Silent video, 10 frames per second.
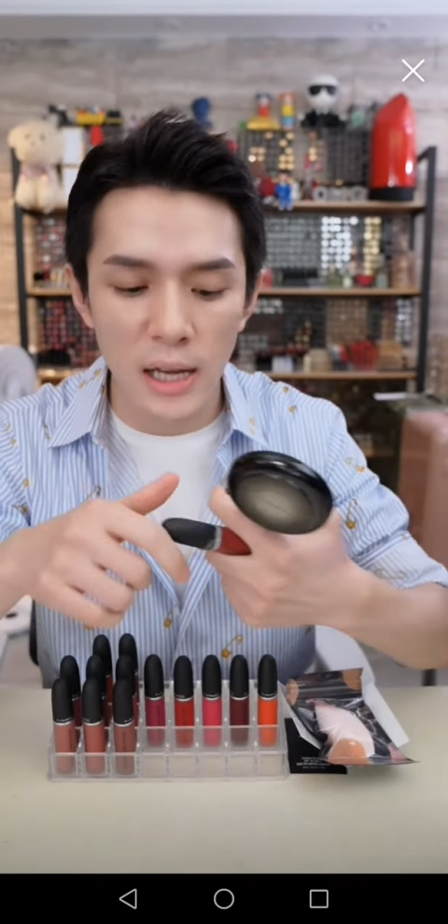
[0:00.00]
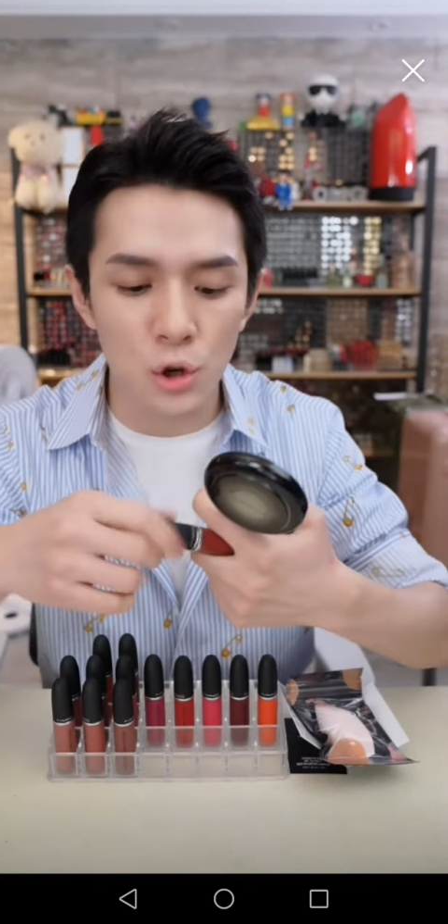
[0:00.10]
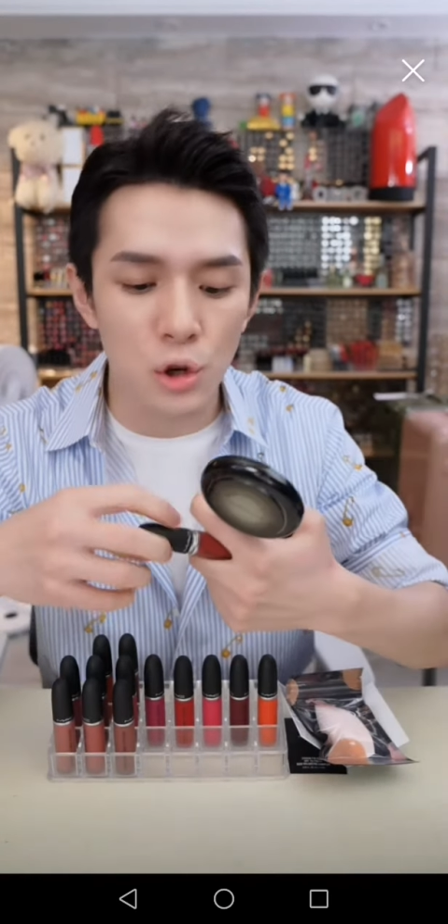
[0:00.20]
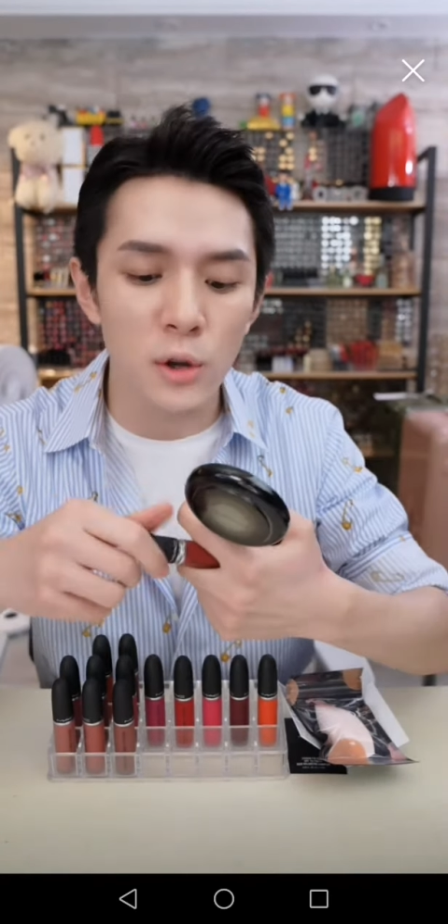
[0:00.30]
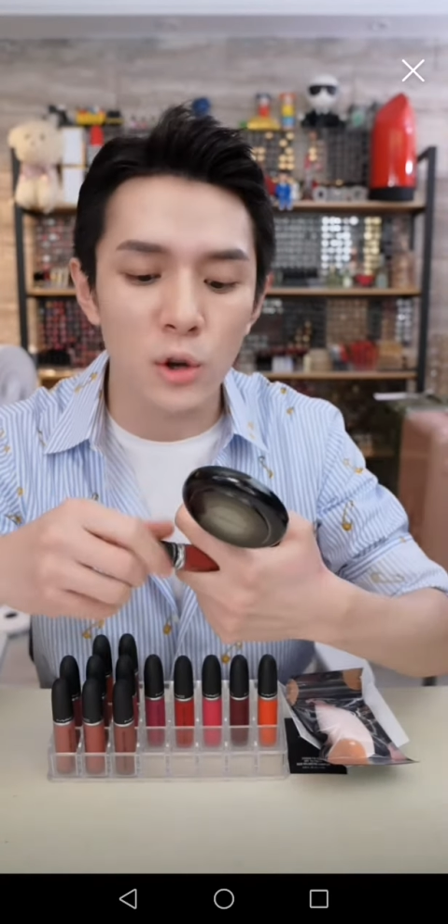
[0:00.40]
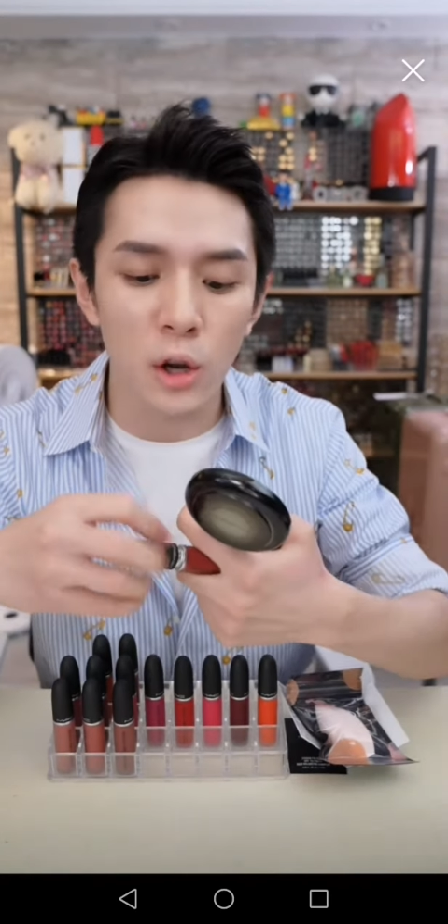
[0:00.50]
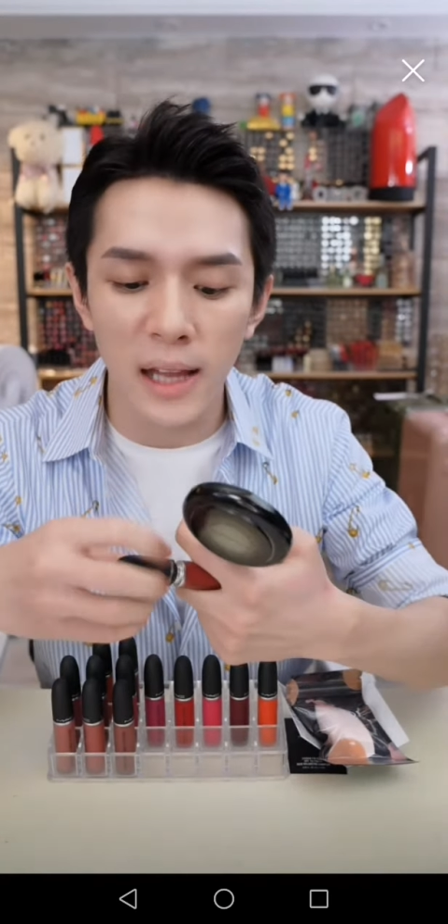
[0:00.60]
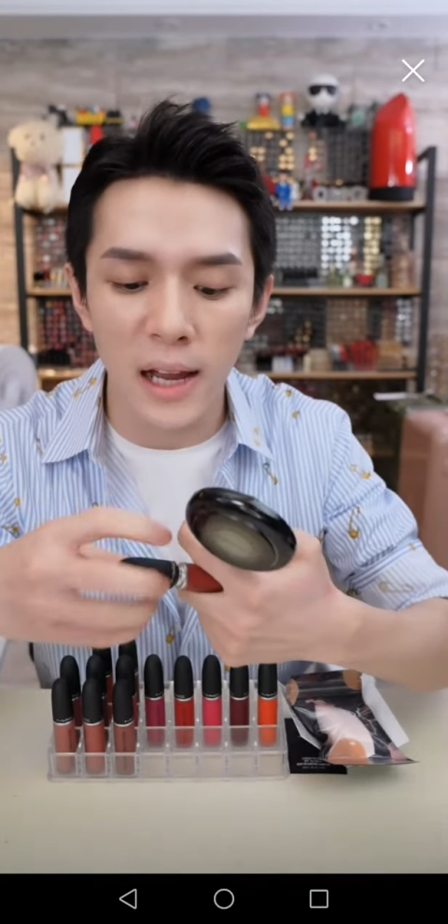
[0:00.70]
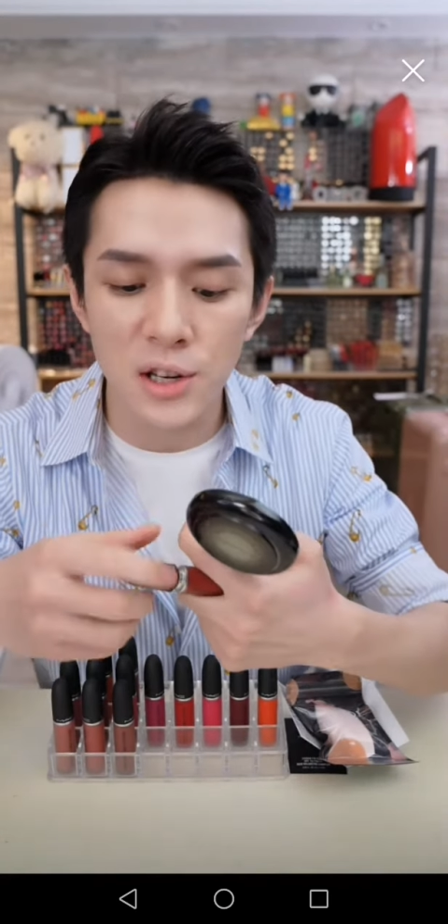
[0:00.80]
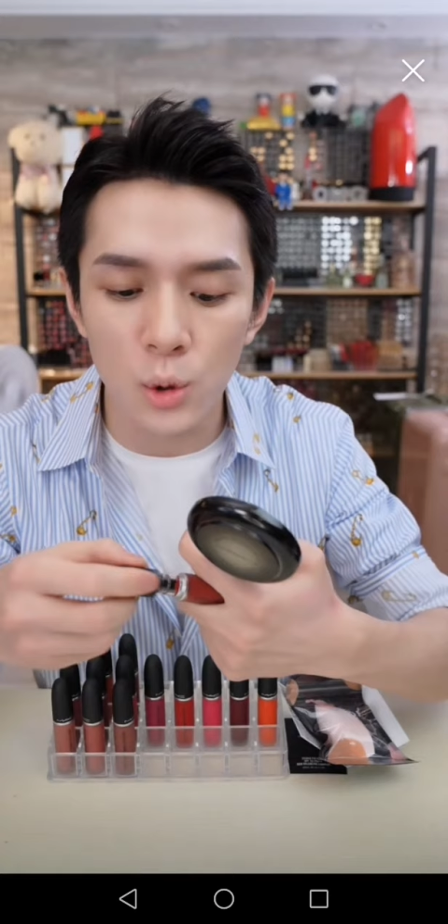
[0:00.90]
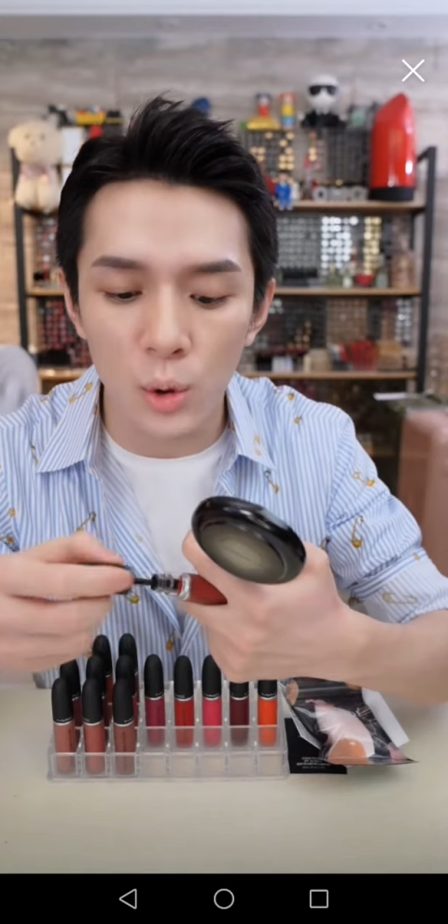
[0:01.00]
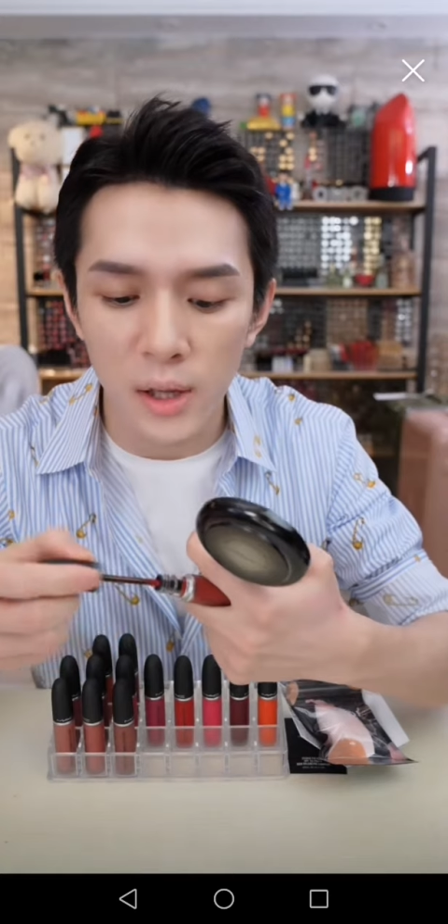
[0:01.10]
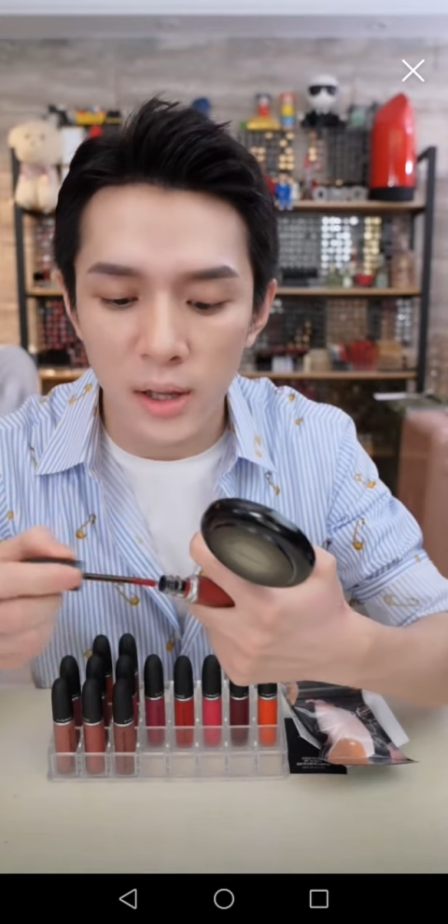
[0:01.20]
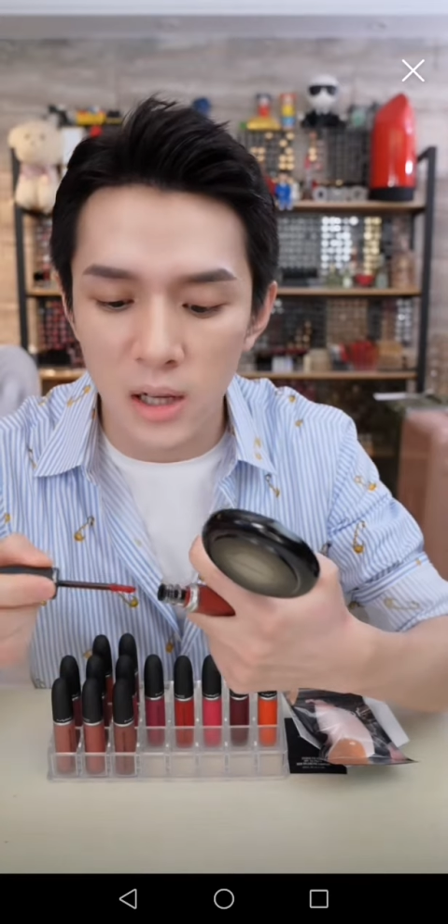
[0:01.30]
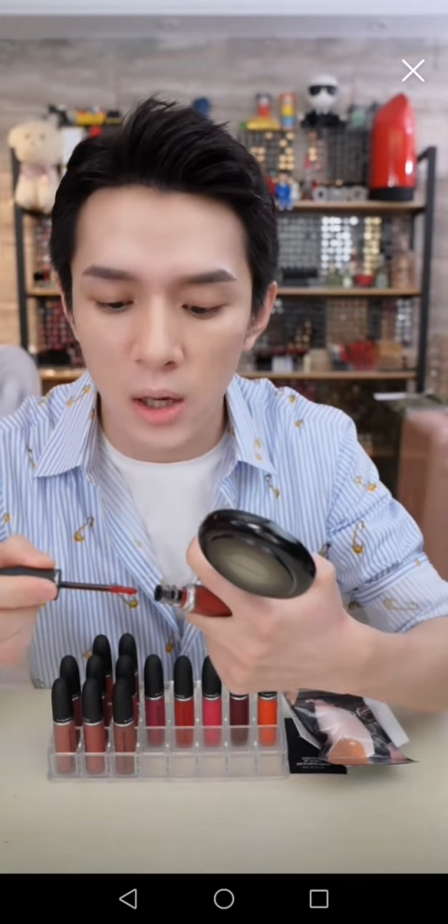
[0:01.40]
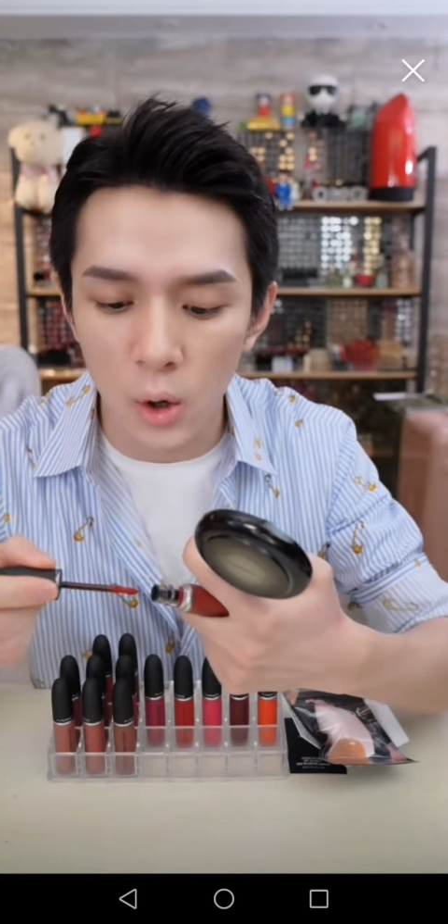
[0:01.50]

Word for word: 在去年就可以帮大家试过颜色了，